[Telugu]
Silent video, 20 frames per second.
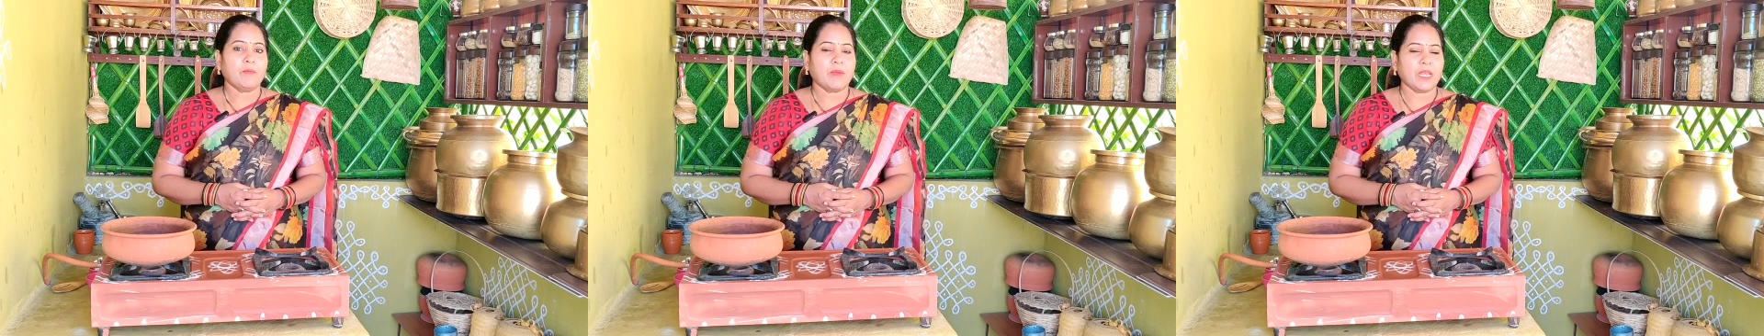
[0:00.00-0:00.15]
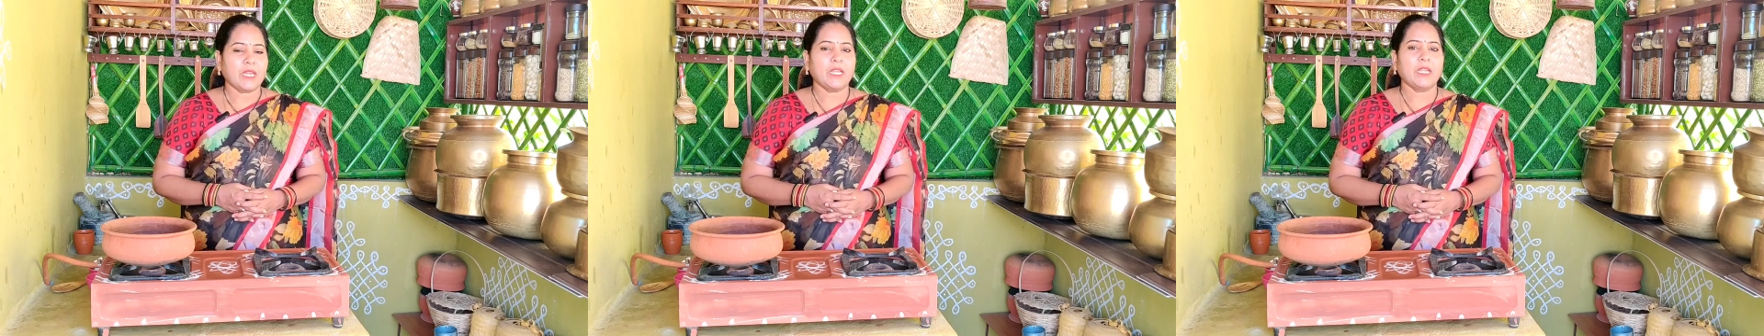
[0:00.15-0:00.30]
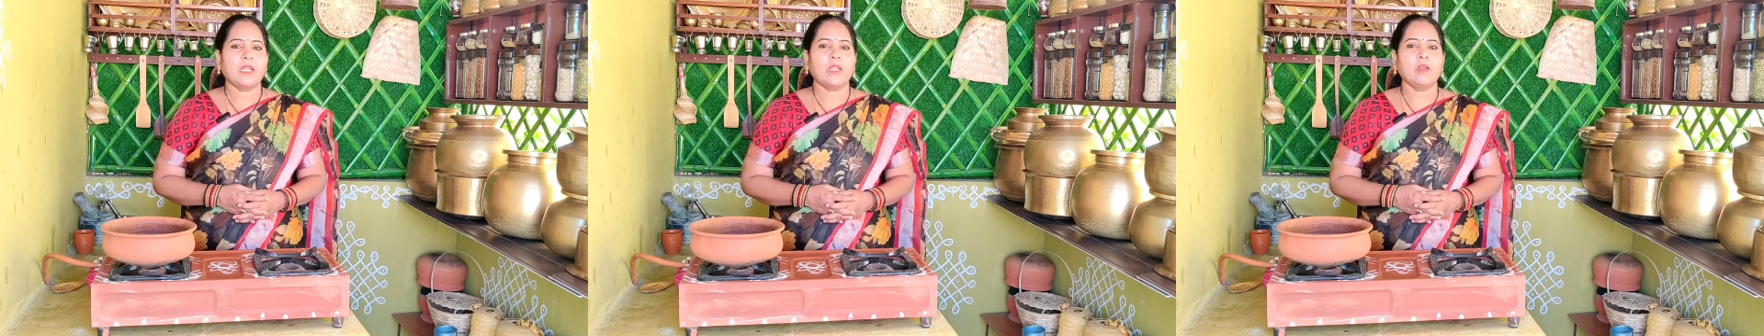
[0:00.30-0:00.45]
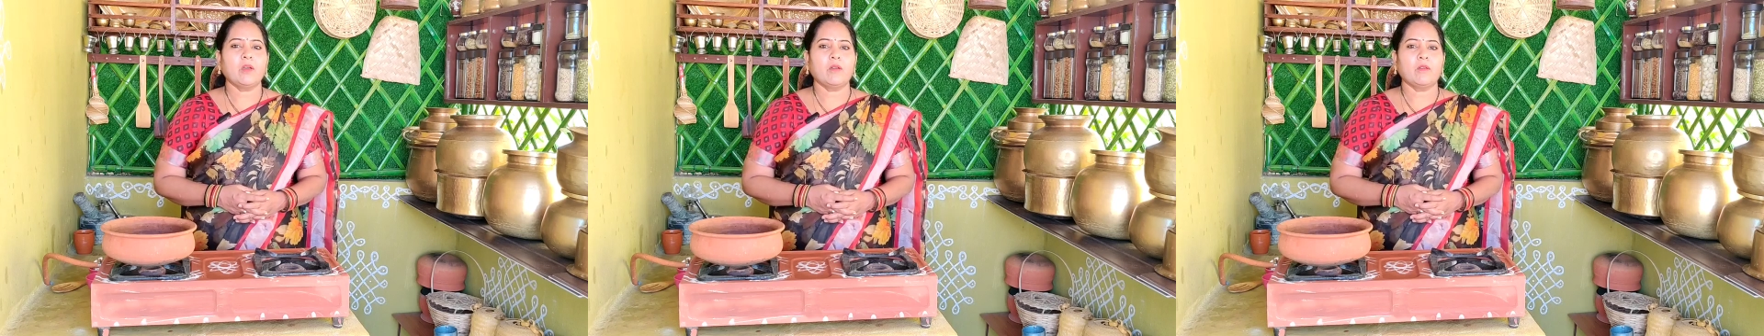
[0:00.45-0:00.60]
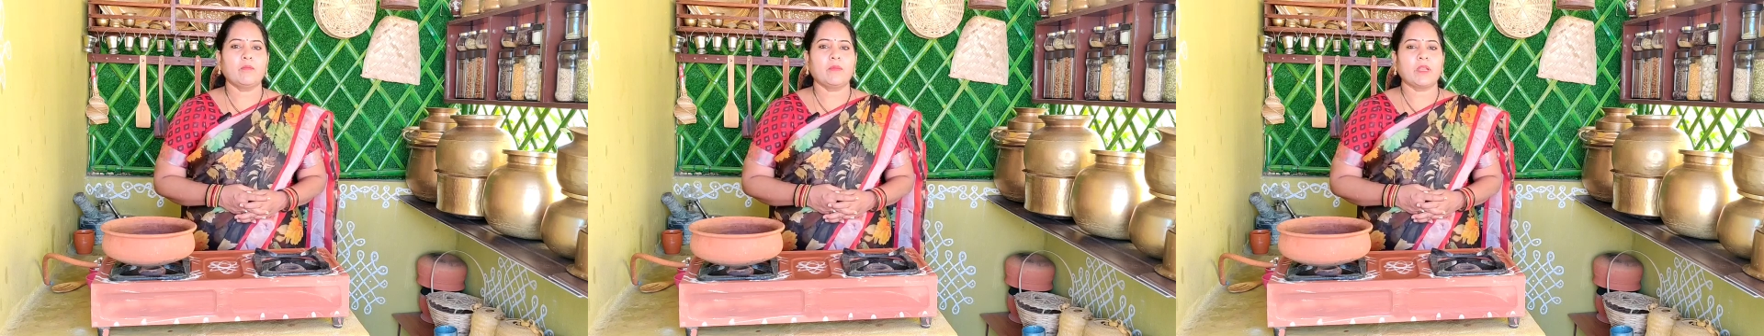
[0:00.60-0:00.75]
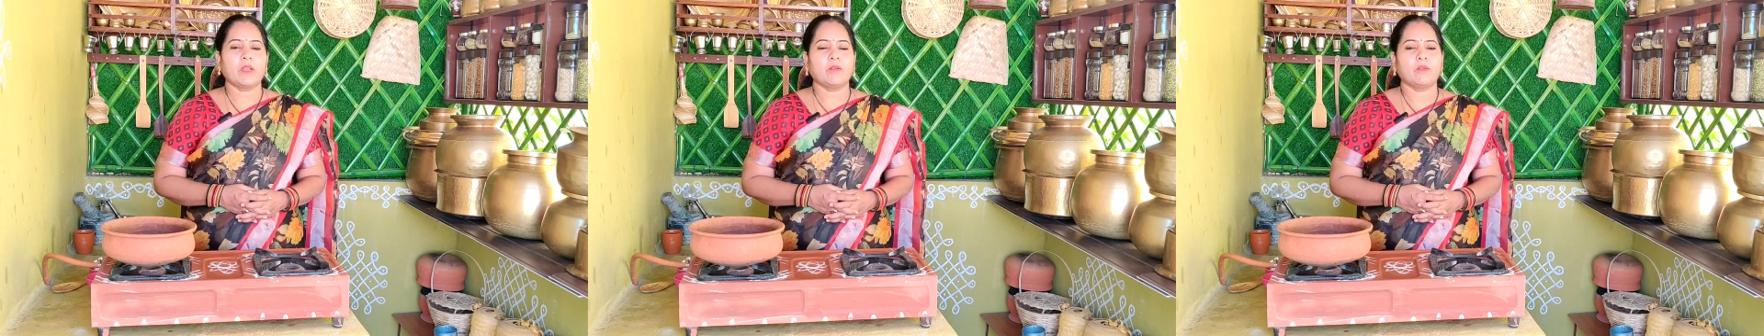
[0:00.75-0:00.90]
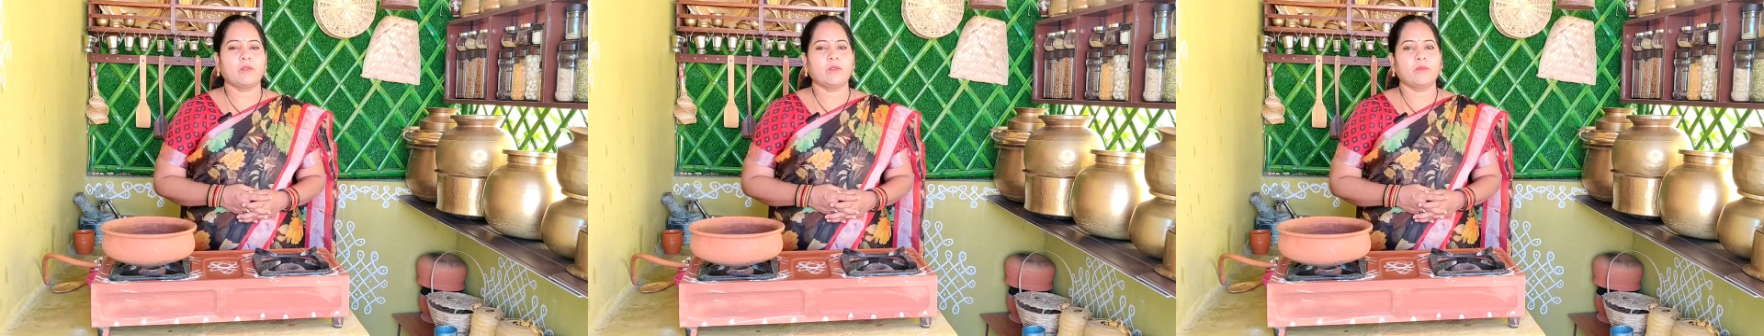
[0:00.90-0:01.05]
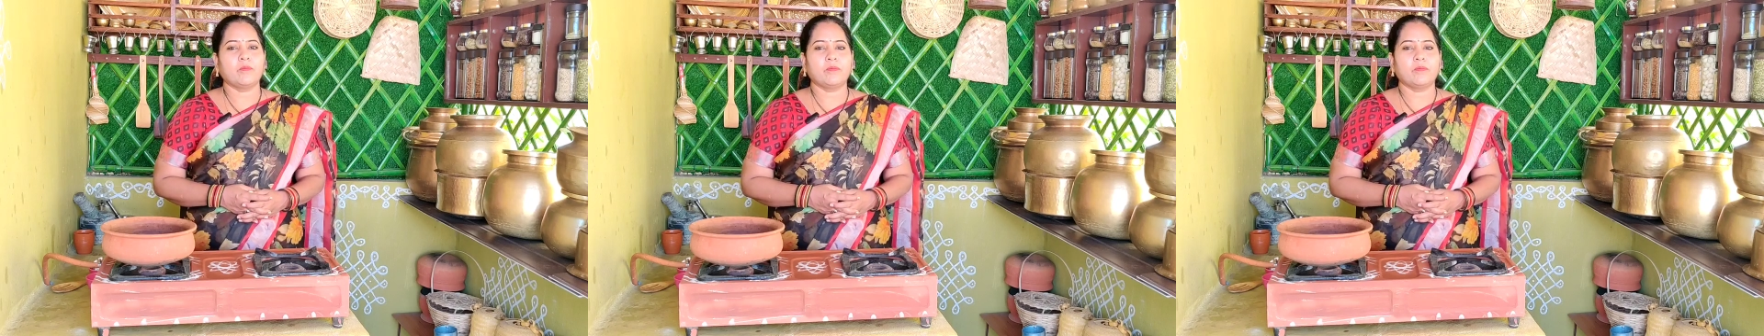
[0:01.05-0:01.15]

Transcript: మన ఇంట్లో మనం